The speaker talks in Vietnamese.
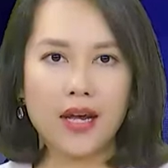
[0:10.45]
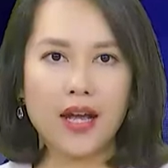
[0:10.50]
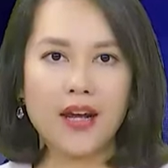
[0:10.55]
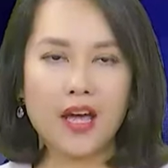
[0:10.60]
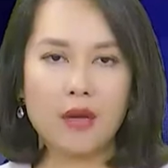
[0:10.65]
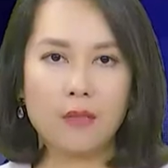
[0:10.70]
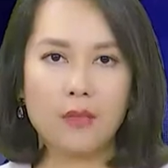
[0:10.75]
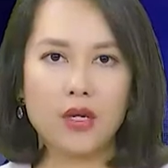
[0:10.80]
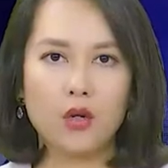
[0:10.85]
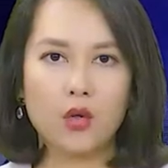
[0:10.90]

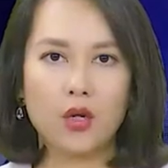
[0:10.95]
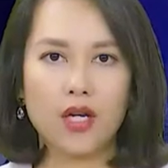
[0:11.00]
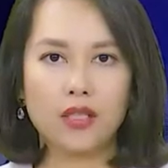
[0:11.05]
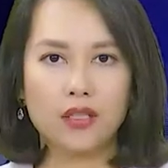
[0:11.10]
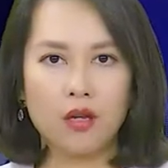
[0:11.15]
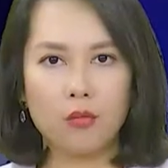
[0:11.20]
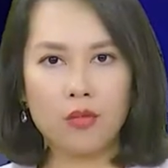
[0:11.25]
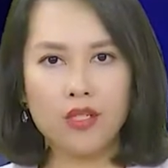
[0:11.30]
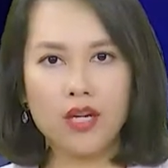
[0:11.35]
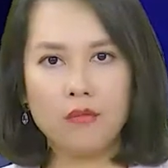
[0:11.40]
các đại biểu
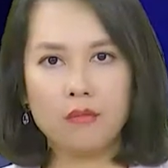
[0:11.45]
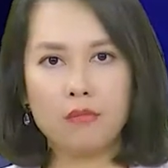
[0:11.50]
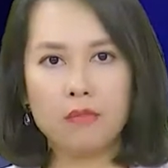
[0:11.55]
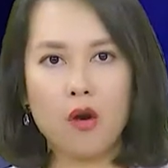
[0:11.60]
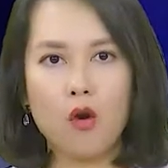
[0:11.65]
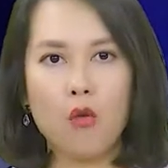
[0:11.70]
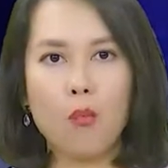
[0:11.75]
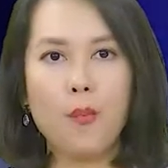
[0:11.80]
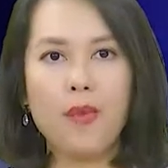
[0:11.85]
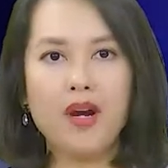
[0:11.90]
đã thống nhất
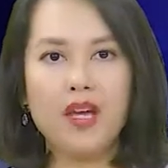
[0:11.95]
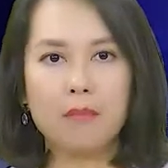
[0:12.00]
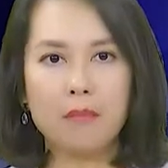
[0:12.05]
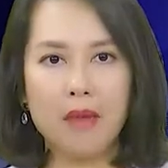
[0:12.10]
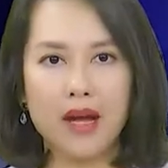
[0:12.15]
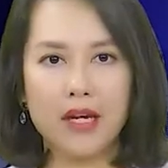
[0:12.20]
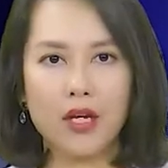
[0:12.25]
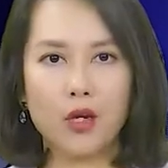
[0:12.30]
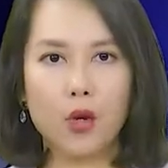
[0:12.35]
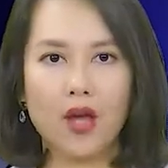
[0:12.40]
bầu
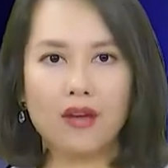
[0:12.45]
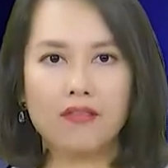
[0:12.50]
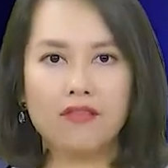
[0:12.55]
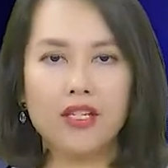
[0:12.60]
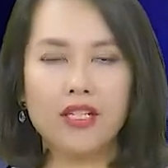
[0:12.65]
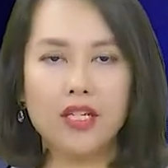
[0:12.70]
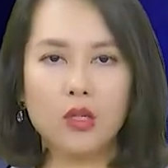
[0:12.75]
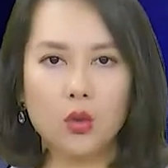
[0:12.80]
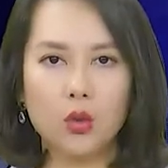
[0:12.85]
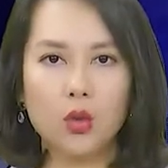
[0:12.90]
17 đoàn
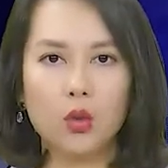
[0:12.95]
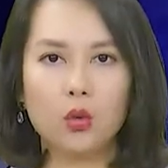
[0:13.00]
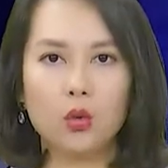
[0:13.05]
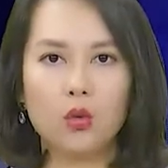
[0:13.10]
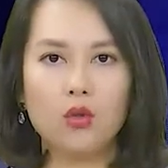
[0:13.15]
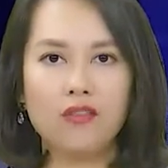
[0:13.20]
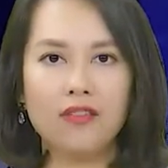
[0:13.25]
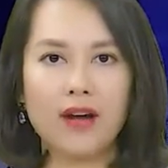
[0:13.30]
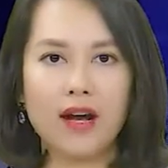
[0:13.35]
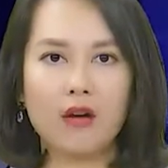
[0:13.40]
viên ưu
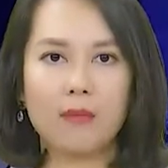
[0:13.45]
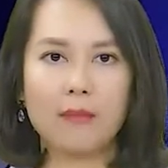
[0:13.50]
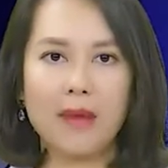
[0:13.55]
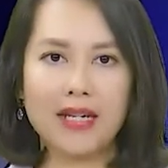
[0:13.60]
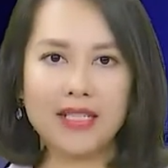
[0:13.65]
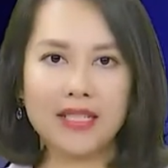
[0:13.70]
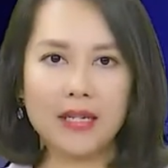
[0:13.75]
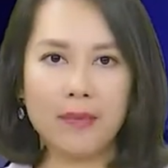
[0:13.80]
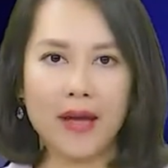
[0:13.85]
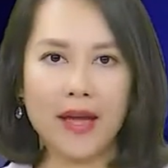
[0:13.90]
tú vào
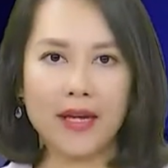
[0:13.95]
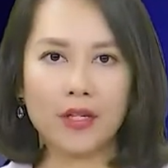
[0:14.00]
Ban chấp